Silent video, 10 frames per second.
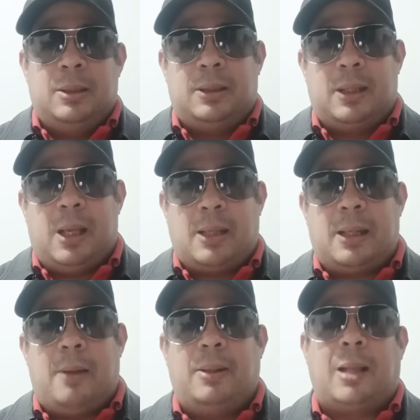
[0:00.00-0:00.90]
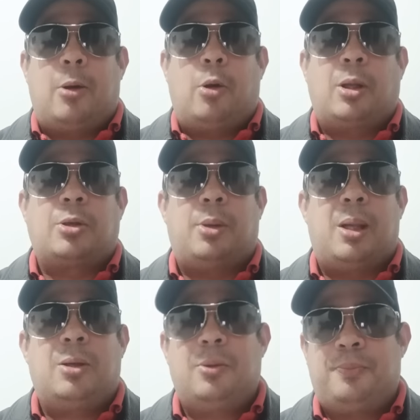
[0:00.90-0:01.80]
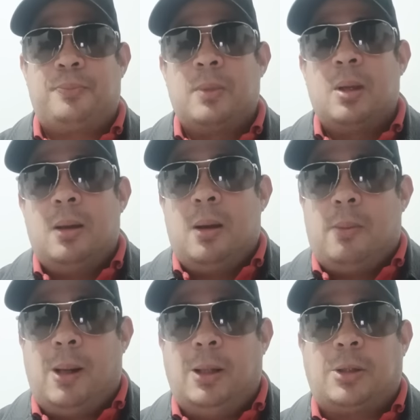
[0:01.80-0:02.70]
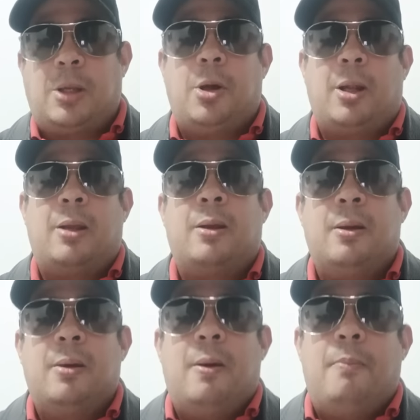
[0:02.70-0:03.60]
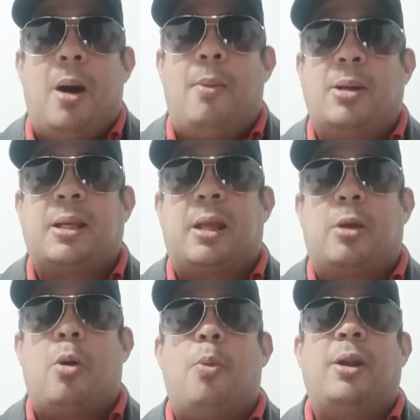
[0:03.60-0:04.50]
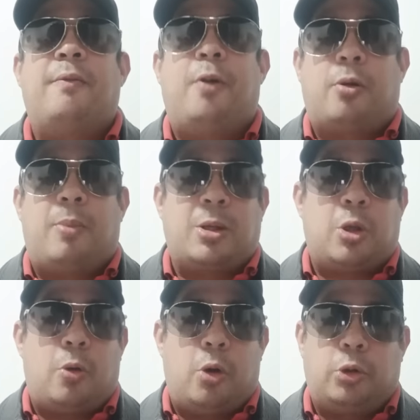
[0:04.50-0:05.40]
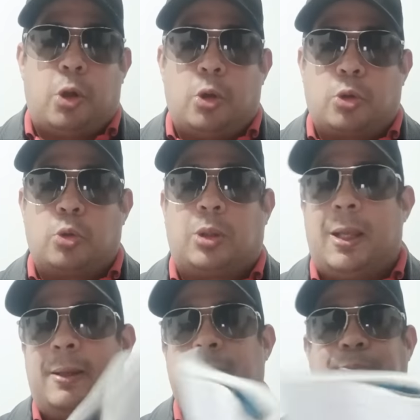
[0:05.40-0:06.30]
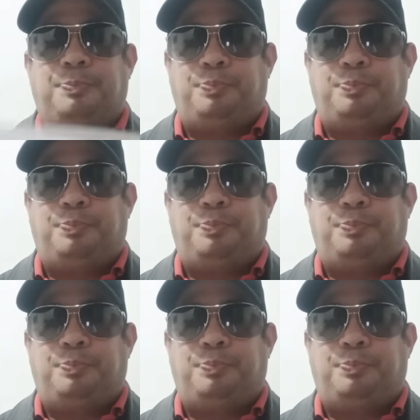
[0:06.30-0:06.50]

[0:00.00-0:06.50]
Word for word: se hace la vista gorda sobre eso. Bueno, señores, vamos a seguir con buena información con todos ustedes.